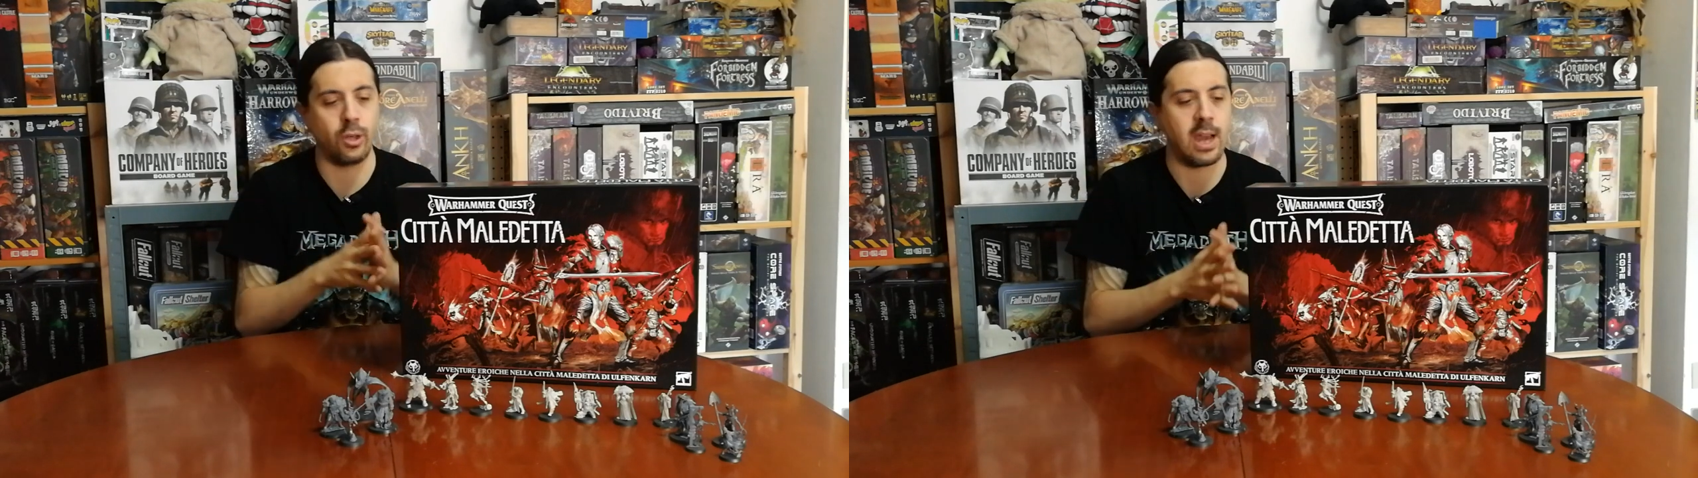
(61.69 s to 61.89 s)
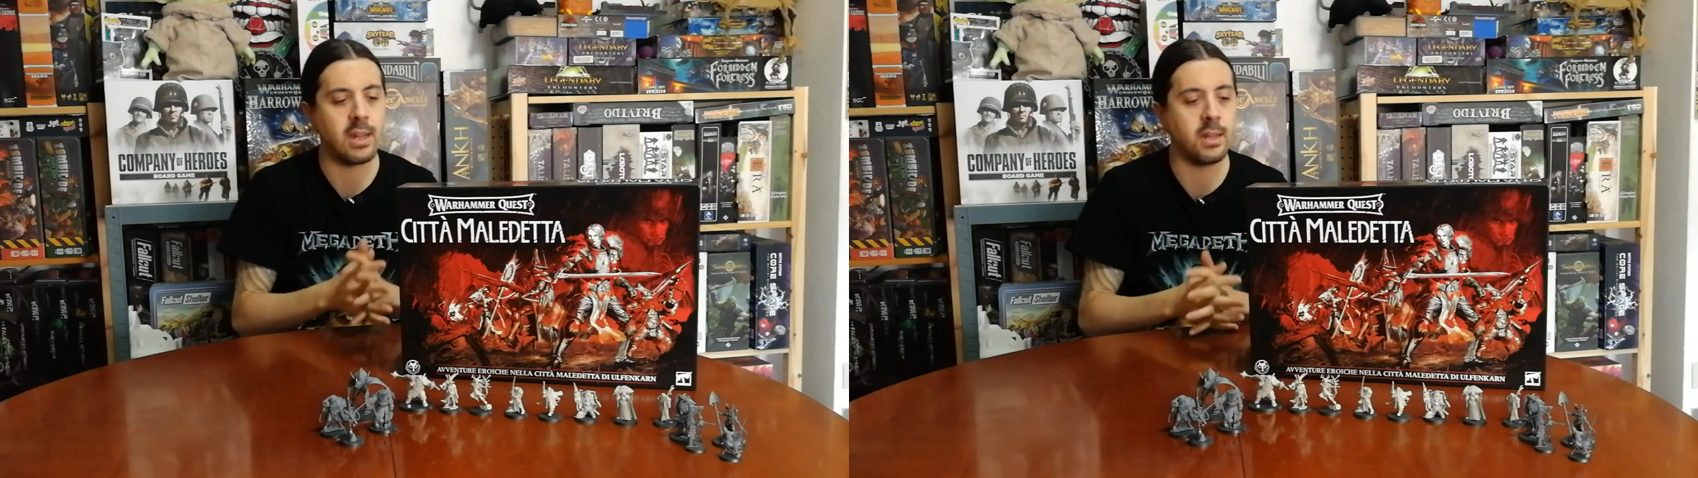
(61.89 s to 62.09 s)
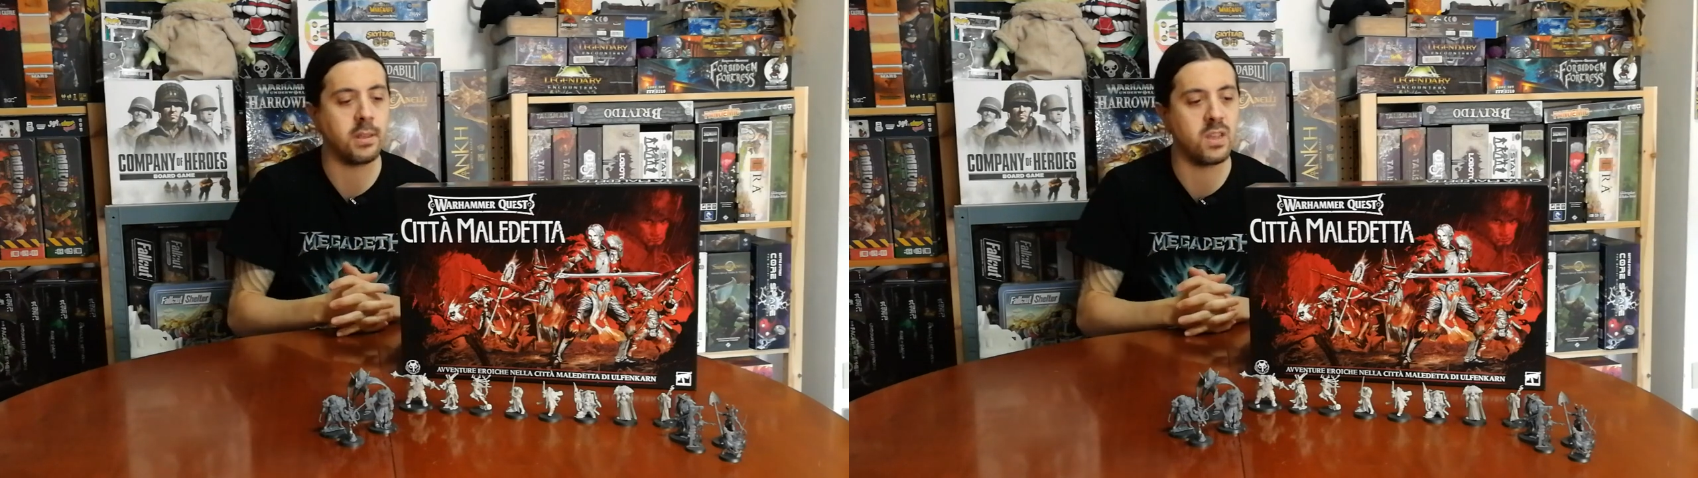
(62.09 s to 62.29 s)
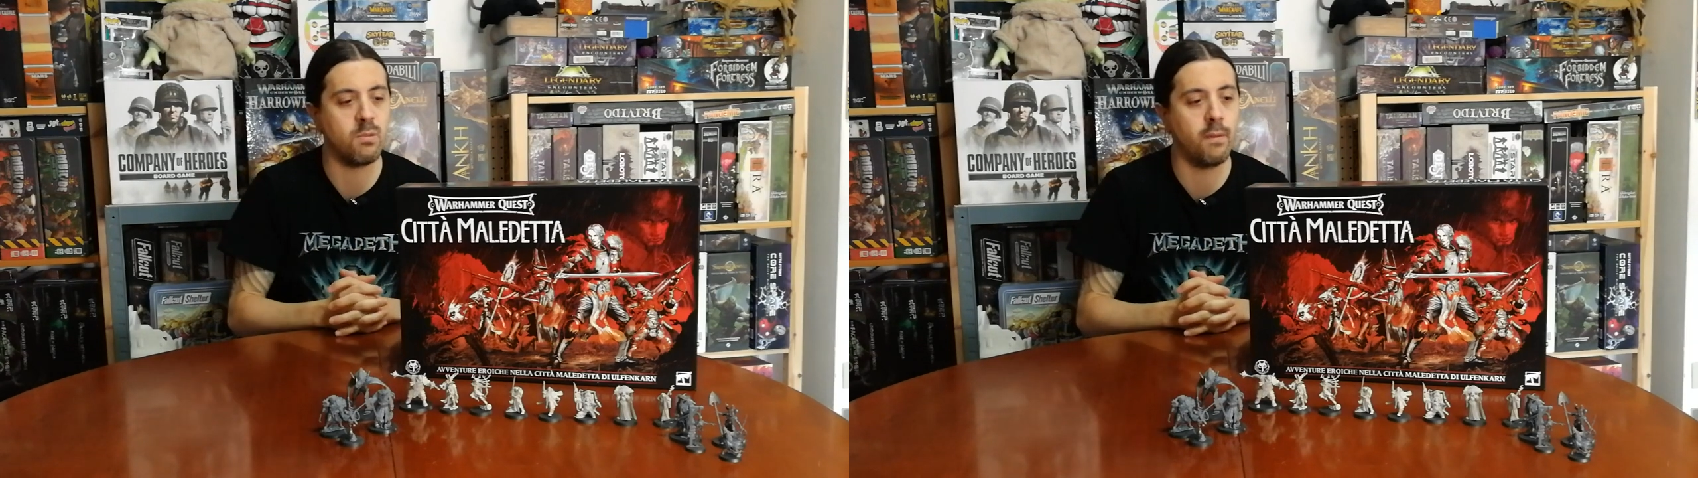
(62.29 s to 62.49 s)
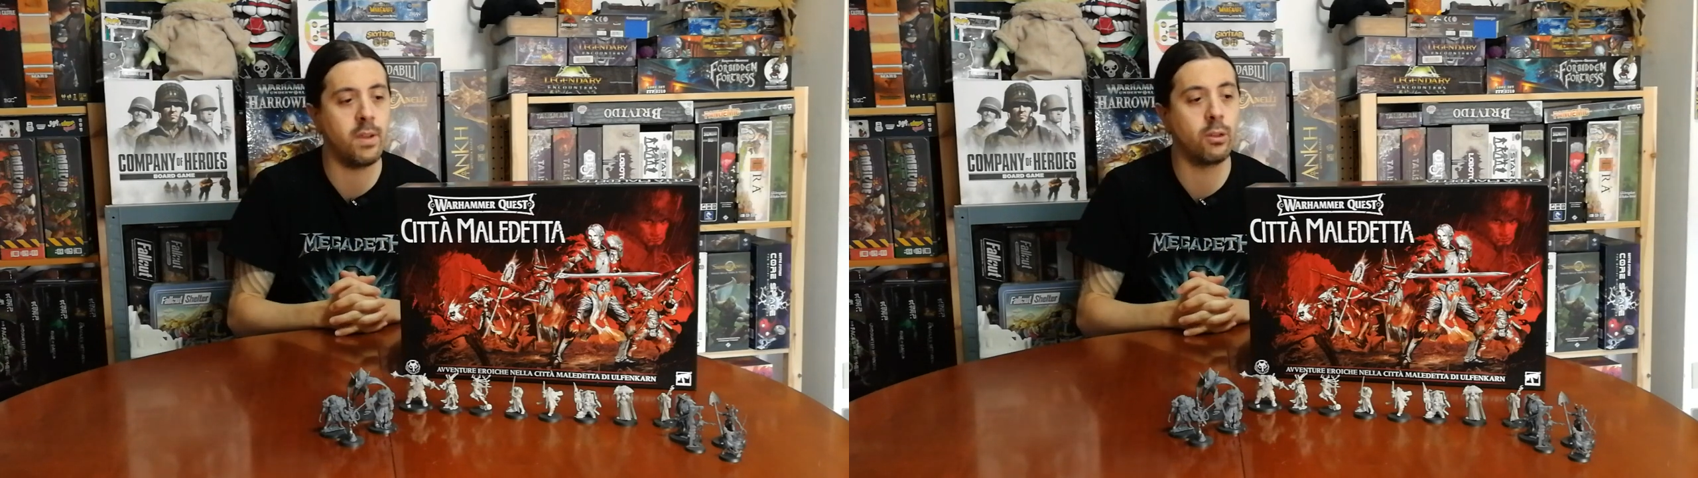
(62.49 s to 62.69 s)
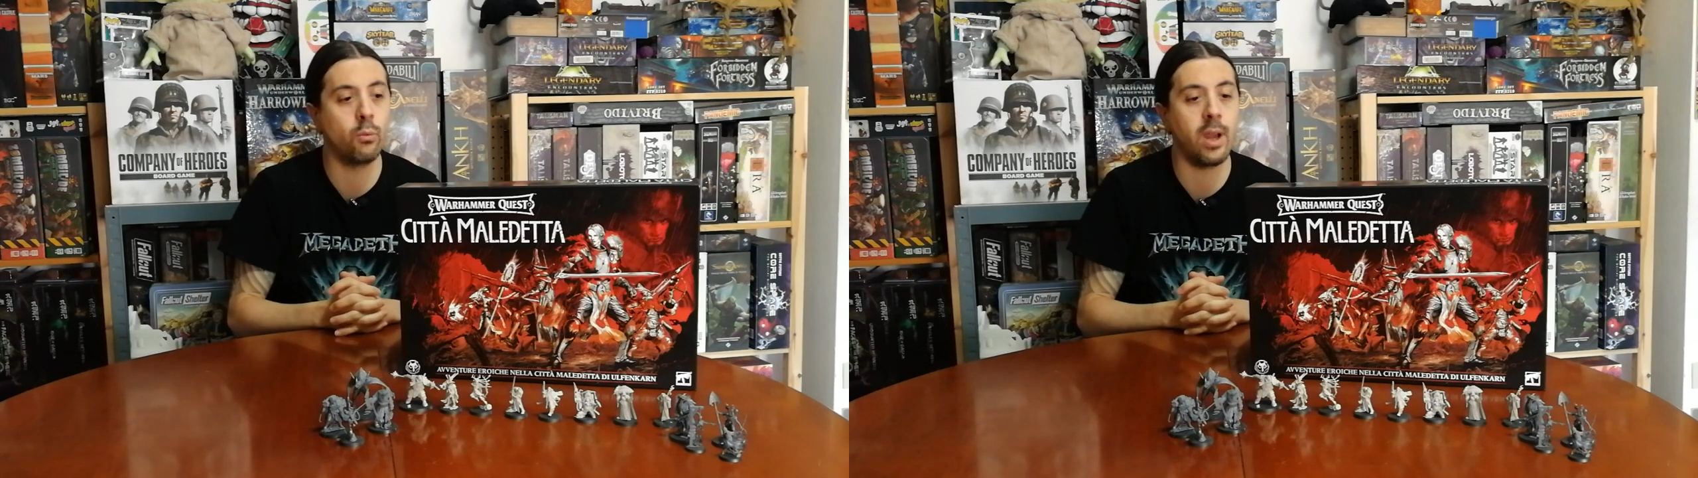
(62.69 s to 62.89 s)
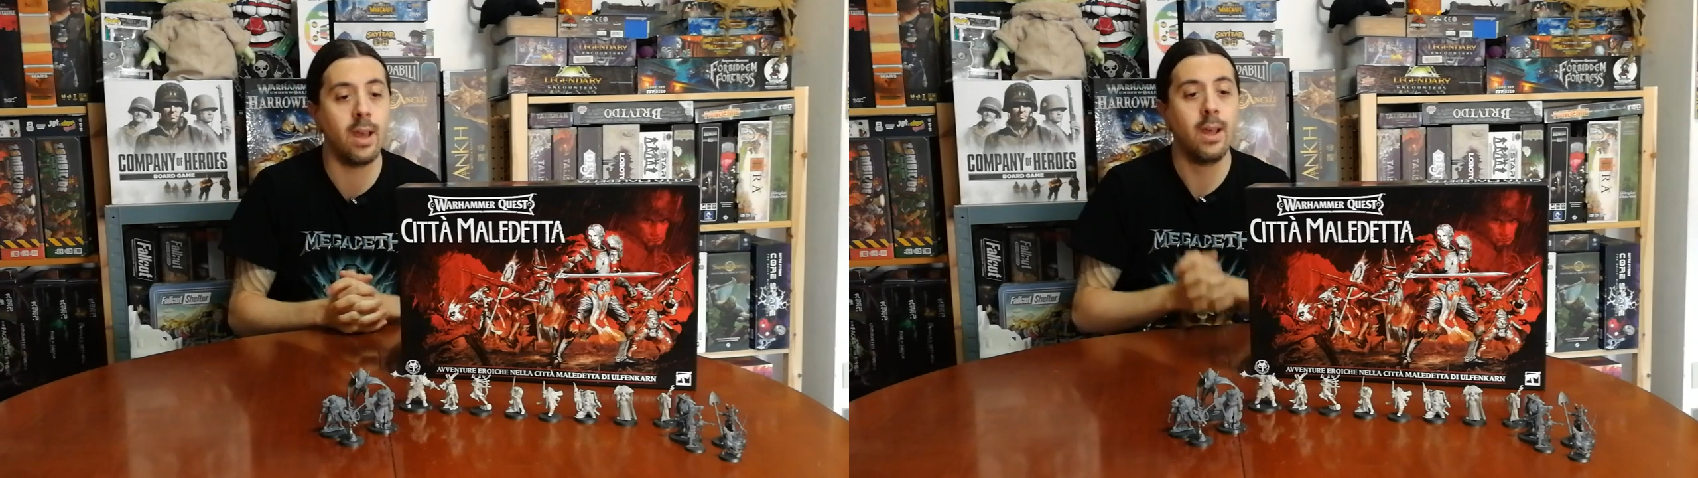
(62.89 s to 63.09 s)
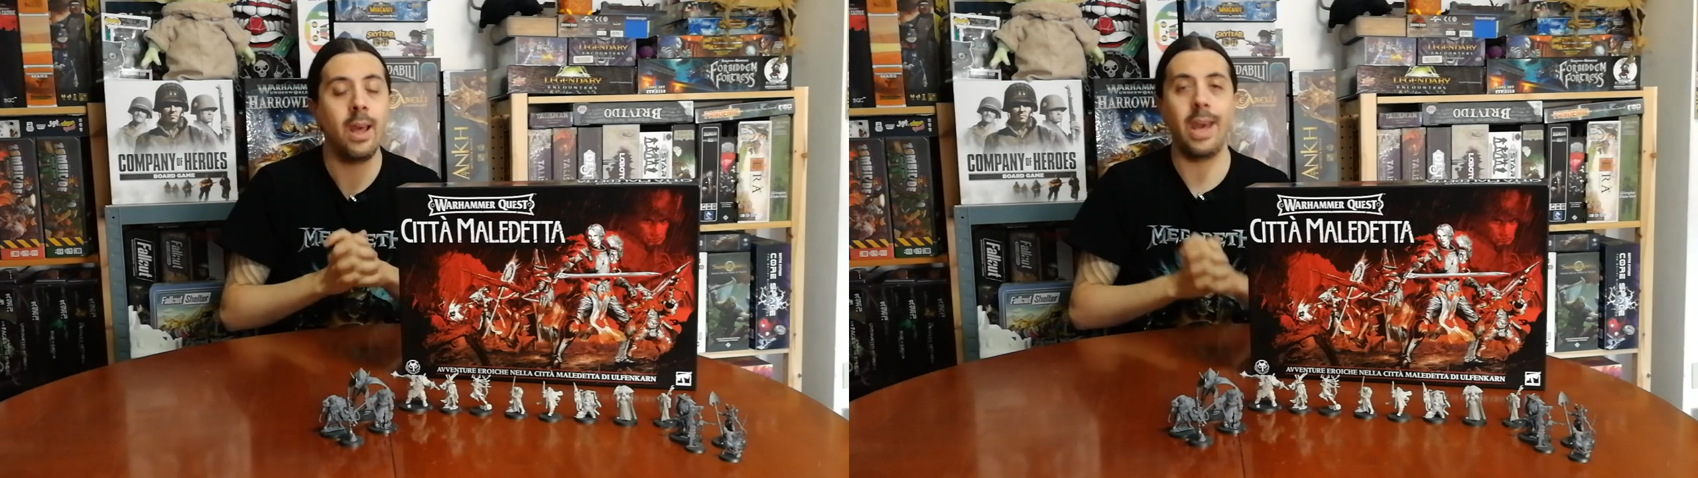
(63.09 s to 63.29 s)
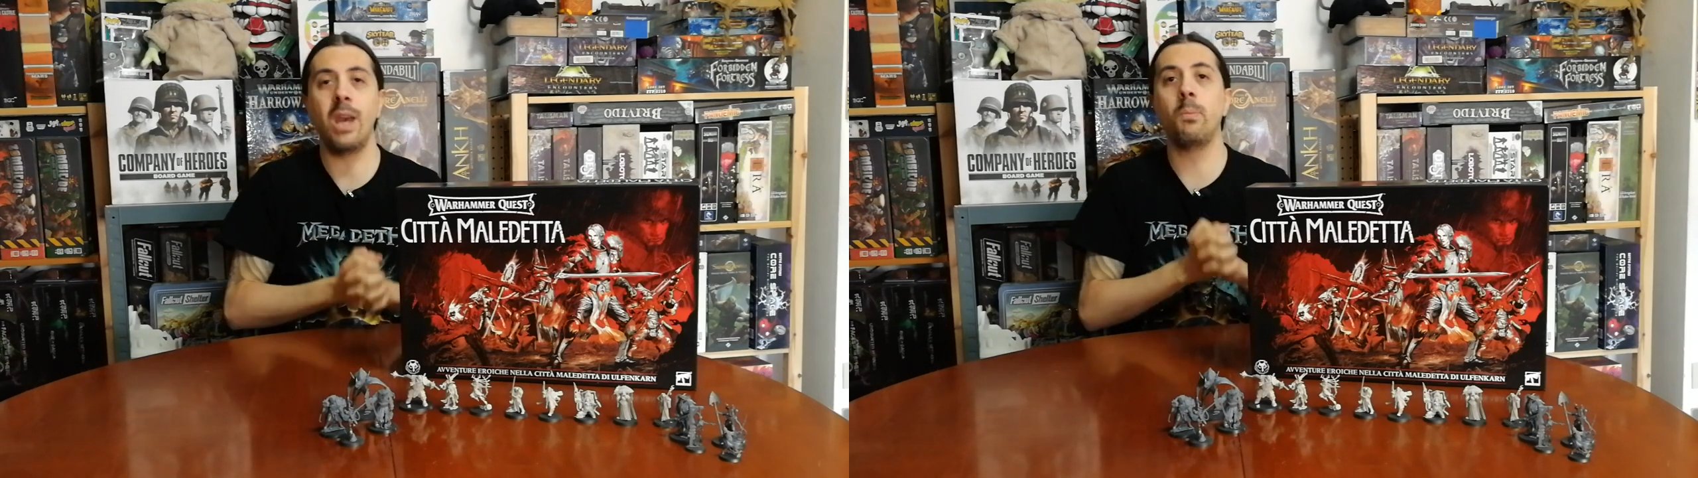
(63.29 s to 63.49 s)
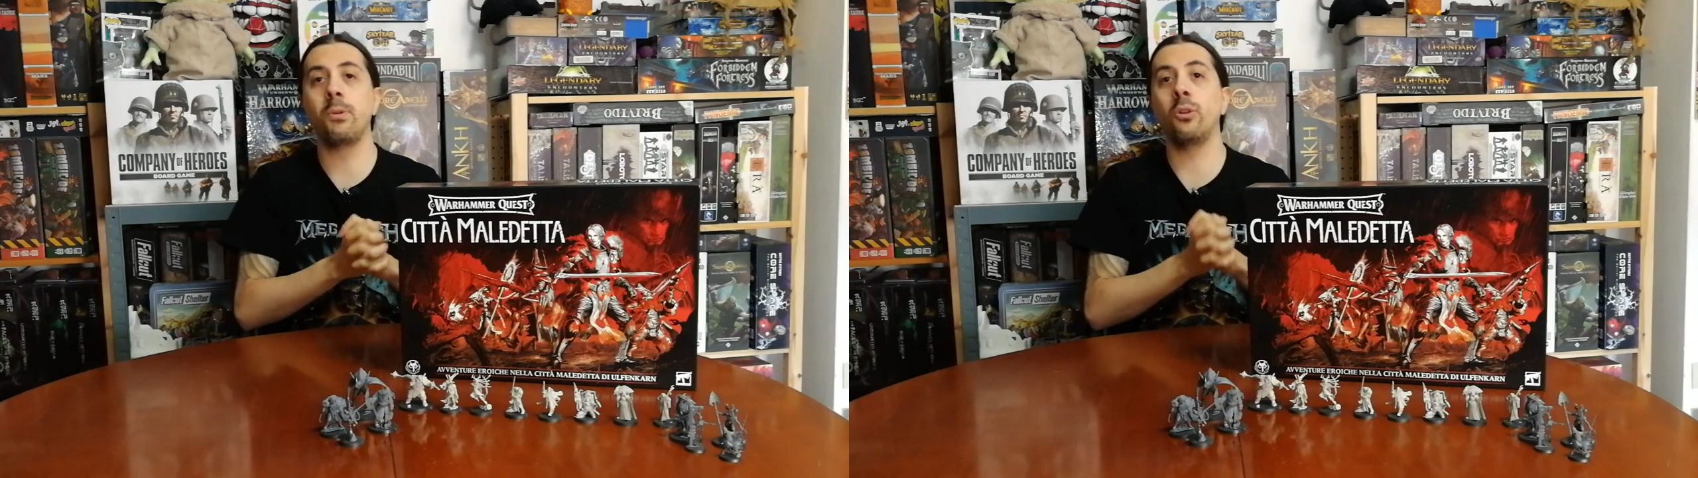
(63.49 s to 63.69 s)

giocare tantissime avventure. È un